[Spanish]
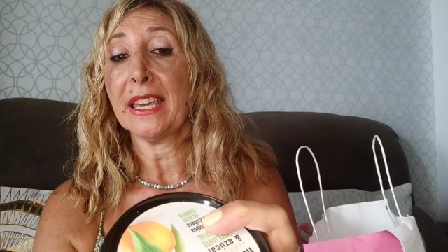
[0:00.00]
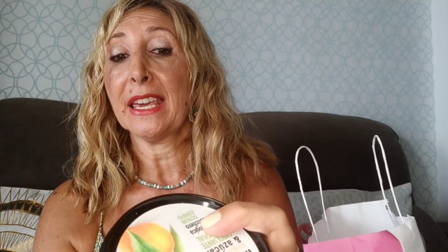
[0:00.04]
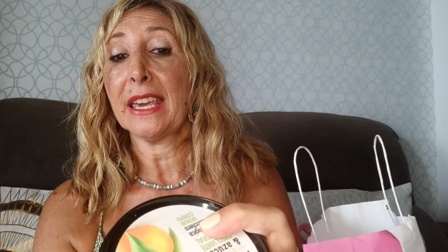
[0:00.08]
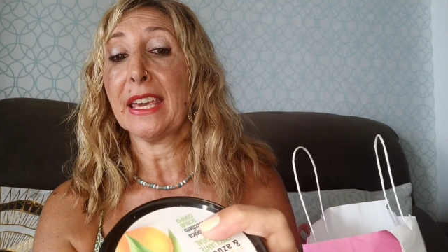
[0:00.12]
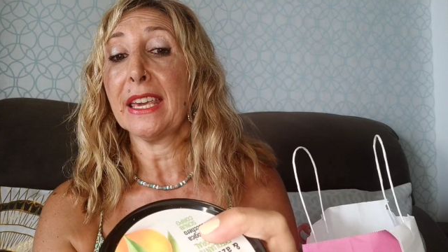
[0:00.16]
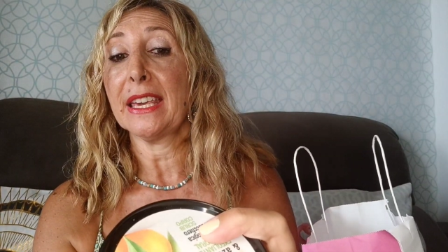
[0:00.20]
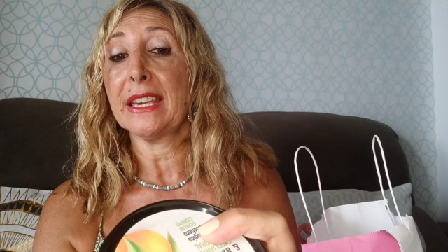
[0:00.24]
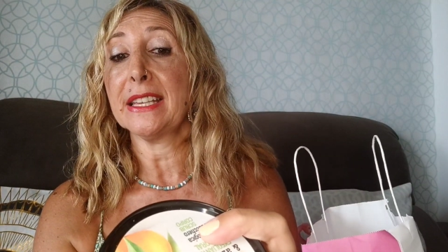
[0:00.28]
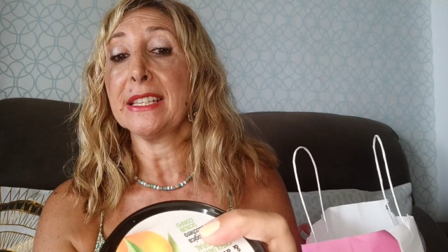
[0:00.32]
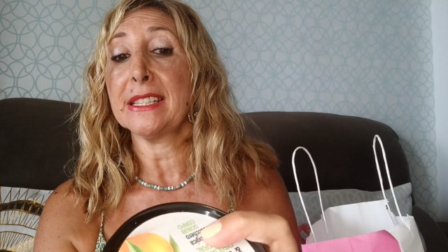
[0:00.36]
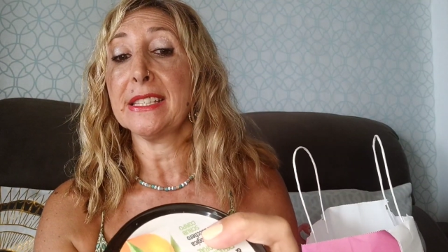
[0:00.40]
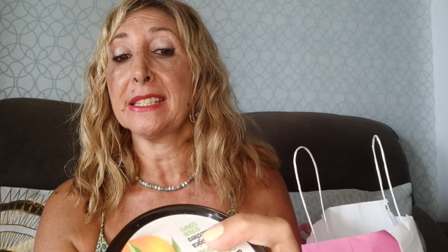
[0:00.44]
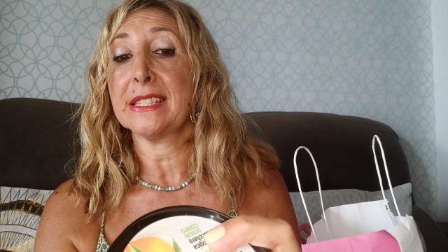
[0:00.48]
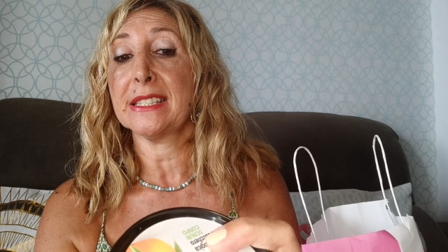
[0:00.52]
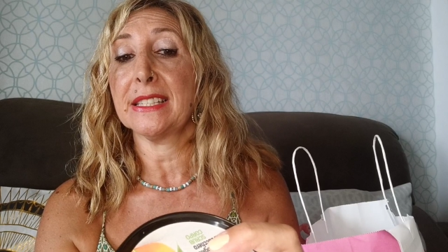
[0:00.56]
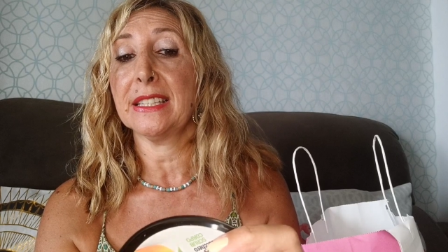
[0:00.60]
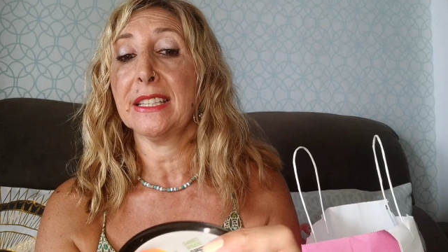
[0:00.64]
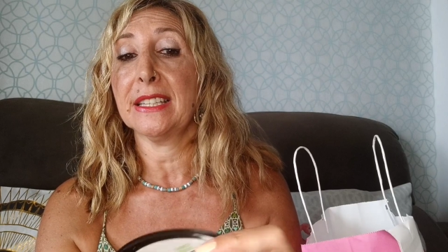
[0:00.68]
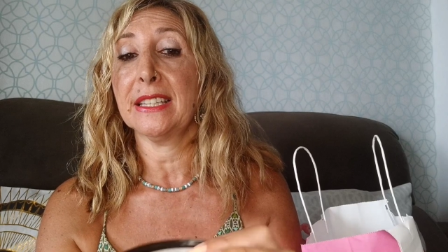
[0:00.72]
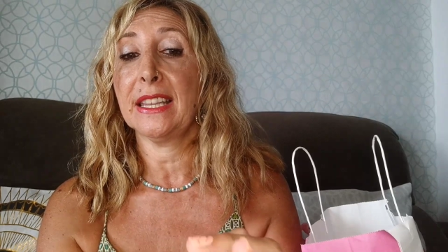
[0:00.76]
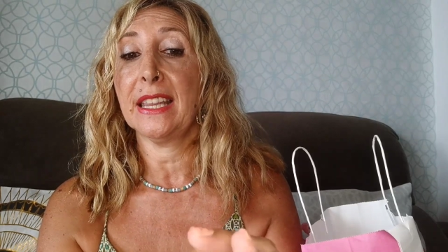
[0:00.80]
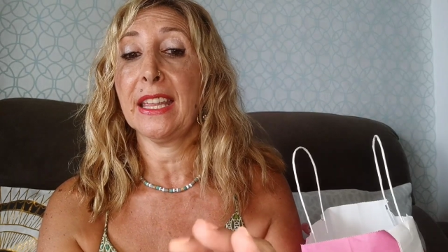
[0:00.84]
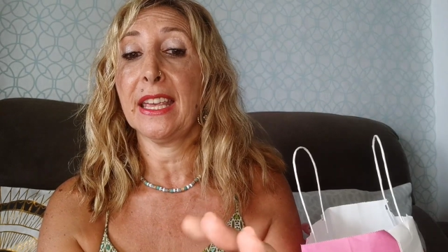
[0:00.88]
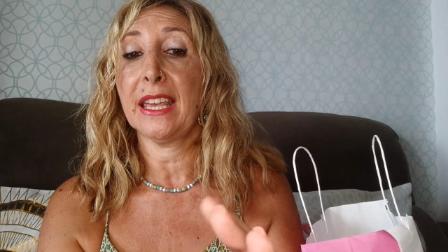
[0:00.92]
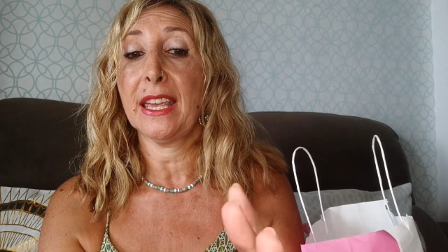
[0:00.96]
que es
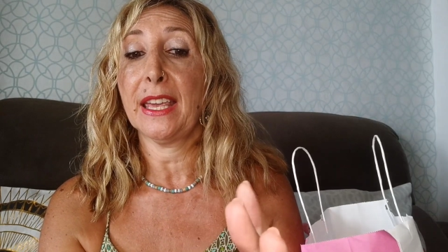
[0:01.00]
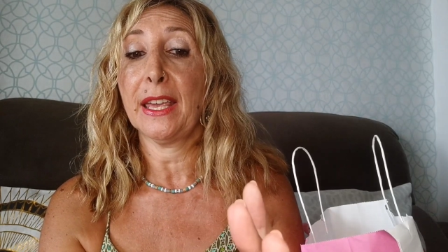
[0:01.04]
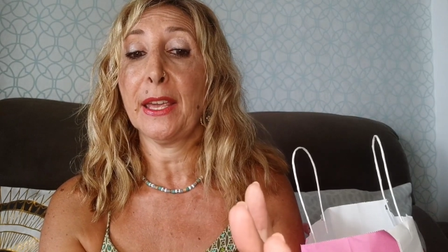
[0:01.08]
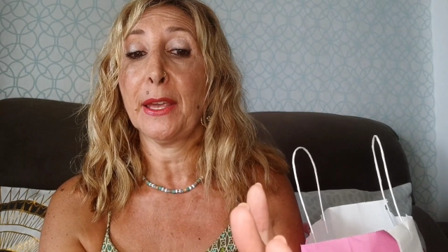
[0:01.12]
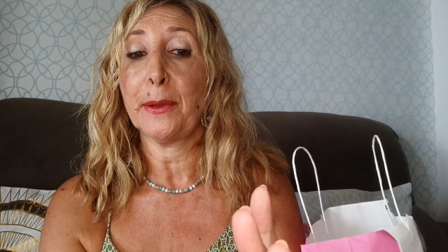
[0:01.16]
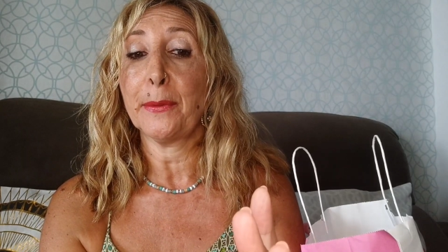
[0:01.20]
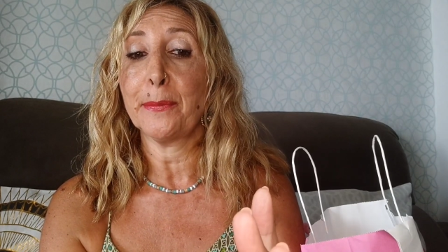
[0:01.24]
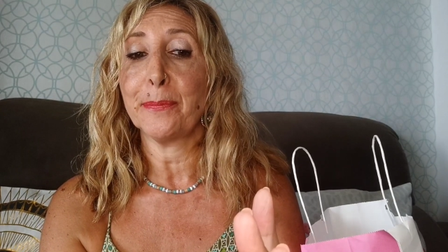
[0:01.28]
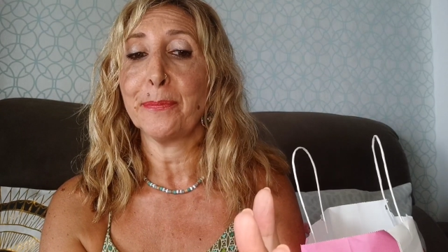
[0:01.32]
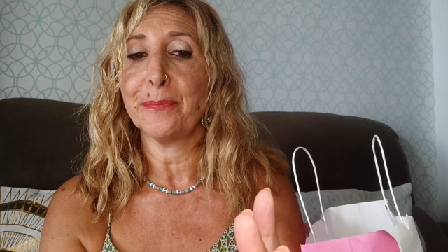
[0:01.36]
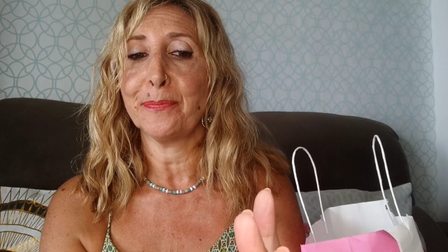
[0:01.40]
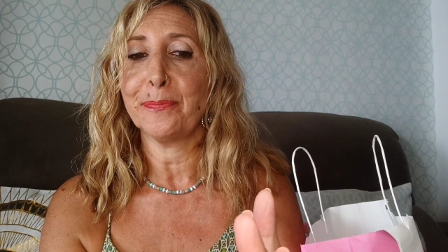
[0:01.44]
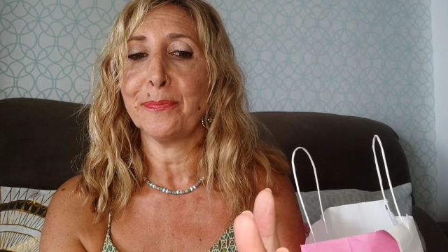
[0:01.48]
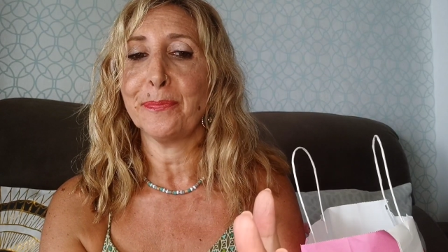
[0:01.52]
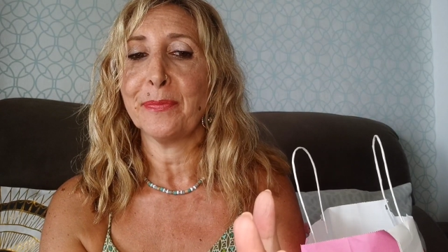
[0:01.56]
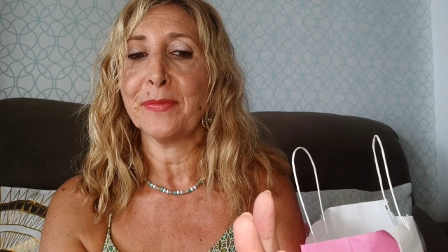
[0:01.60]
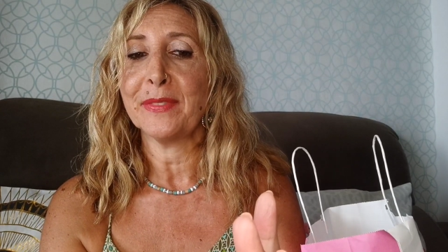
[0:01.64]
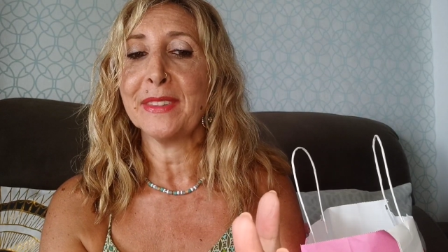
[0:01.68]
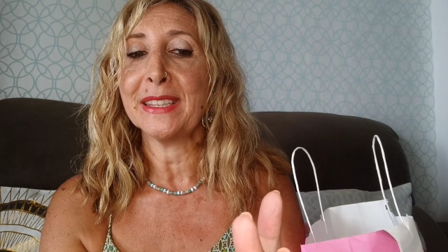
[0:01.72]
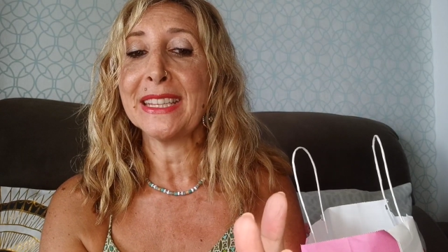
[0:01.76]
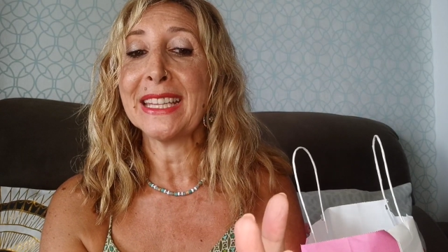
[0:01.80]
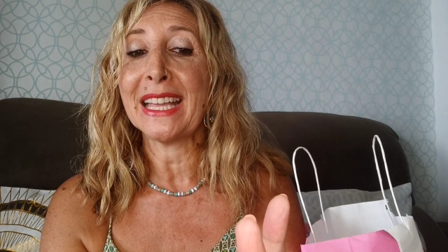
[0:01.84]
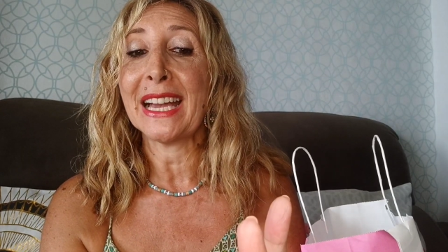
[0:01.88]
de em,